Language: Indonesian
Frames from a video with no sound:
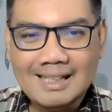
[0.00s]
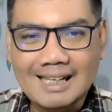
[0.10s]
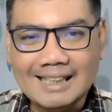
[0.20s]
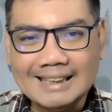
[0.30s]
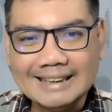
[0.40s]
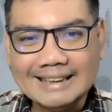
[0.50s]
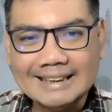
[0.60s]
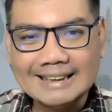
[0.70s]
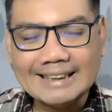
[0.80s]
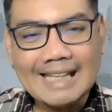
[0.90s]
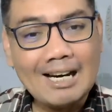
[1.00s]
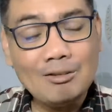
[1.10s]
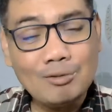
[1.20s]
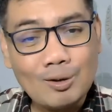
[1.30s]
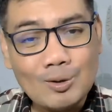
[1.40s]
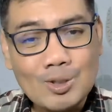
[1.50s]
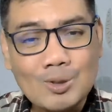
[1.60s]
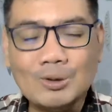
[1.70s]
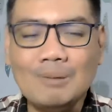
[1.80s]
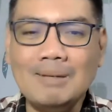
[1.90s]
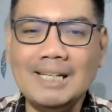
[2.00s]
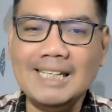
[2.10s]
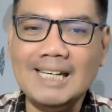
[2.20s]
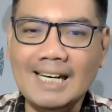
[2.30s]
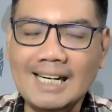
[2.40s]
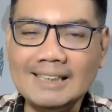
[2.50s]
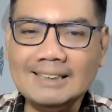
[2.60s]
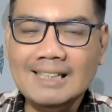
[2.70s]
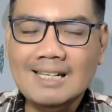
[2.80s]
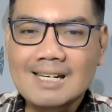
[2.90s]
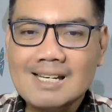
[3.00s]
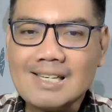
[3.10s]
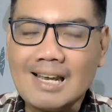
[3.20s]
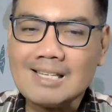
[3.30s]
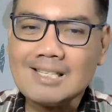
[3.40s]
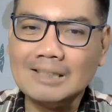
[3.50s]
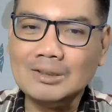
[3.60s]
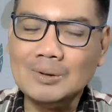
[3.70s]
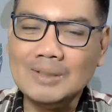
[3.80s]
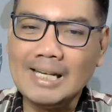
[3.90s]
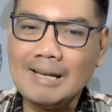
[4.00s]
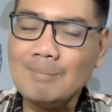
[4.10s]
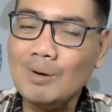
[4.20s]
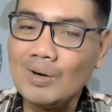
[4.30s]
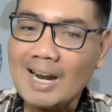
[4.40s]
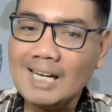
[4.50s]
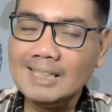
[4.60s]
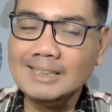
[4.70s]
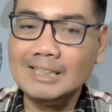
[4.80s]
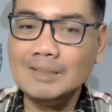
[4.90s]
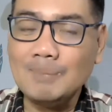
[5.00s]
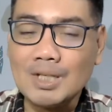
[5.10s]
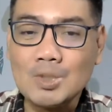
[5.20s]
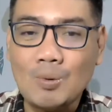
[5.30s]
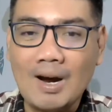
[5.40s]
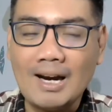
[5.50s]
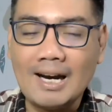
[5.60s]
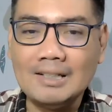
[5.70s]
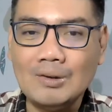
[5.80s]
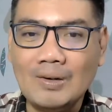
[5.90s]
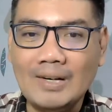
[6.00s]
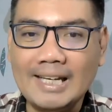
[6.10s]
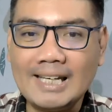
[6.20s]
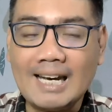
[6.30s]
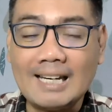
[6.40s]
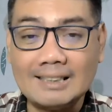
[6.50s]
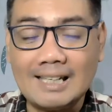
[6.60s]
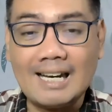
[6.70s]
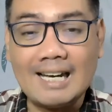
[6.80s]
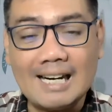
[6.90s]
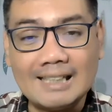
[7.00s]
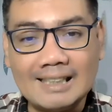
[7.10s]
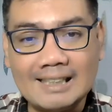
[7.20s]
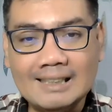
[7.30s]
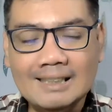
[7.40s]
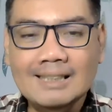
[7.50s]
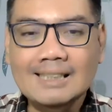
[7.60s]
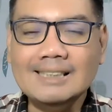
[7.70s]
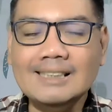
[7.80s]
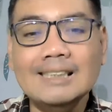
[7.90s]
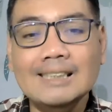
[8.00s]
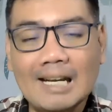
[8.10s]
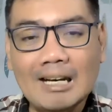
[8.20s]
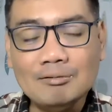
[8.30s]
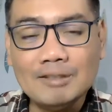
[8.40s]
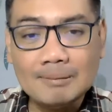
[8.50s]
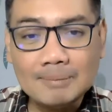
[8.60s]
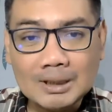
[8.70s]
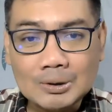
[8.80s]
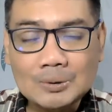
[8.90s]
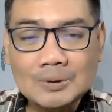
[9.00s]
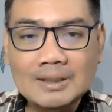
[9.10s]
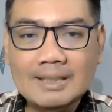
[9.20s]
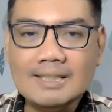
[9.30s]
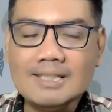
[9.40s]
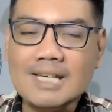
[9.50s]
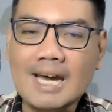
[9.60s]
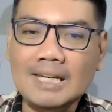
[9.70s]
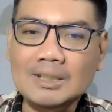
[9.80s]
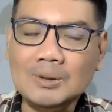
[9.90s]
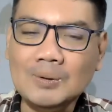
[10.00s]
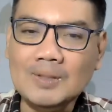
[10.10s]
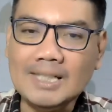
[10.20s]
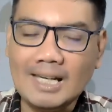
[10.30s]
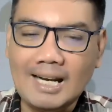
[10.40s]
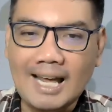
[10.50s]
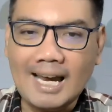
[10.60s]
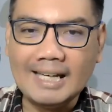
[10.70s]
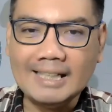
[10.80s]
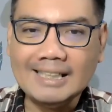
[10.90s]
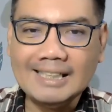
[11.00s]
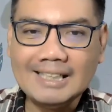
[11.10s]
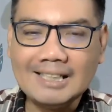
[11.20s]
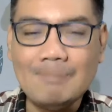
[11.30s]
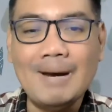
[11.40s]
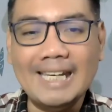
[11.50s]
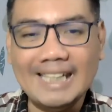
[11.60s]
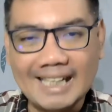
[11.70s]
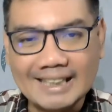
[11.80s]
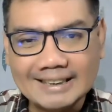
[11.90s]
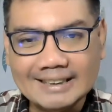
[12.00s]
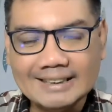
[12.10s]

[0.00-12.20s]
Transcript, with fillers: Eh, kita akan fokus untuk melihat salah satu nilai moral yang diperjuangkan oleh karakter-karakter di dalam film itu, yaitu nilai kebaikan.